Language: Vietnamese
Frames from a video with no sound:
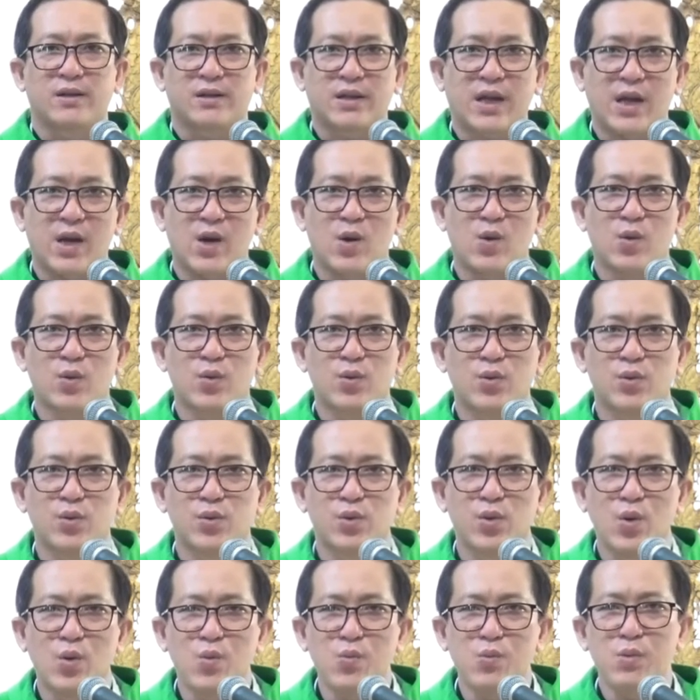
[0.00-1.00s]
theo
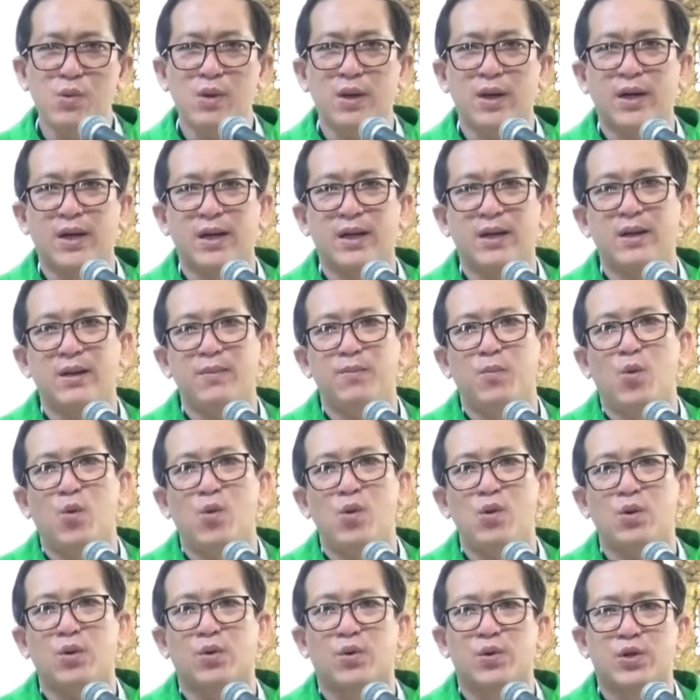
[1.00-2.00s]
đúng ý
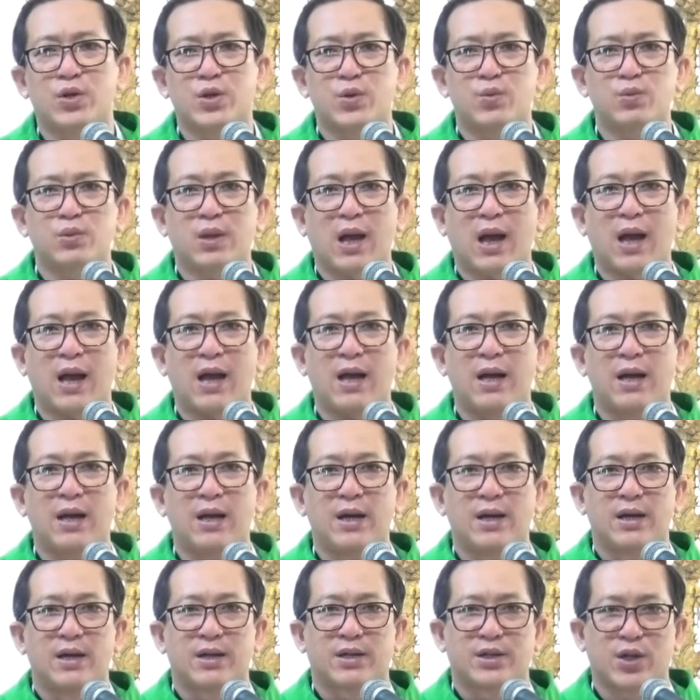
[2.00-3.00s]
muốn của chúng ta
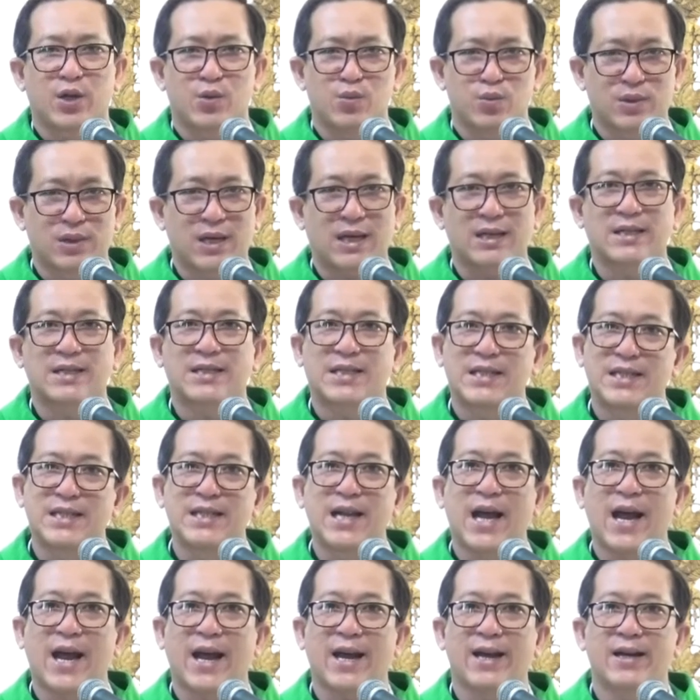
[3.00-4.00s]
trong cách
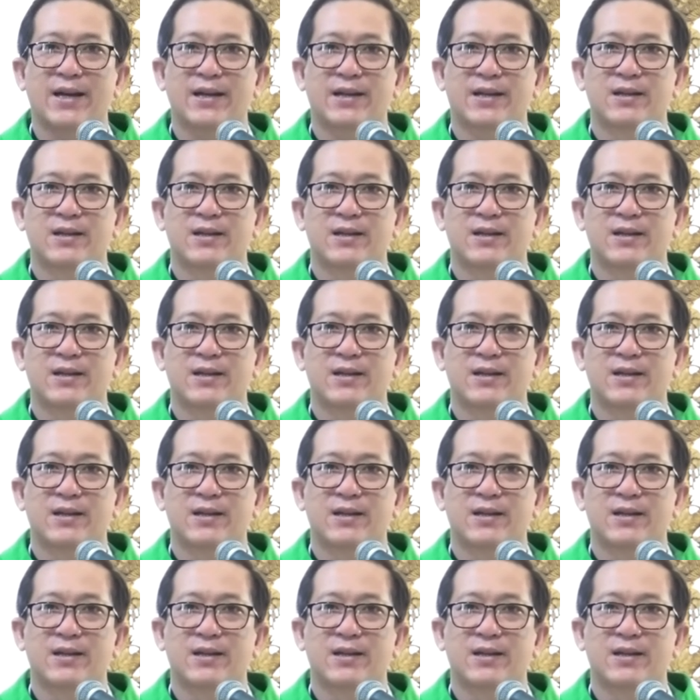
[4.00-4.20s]
chính đáng,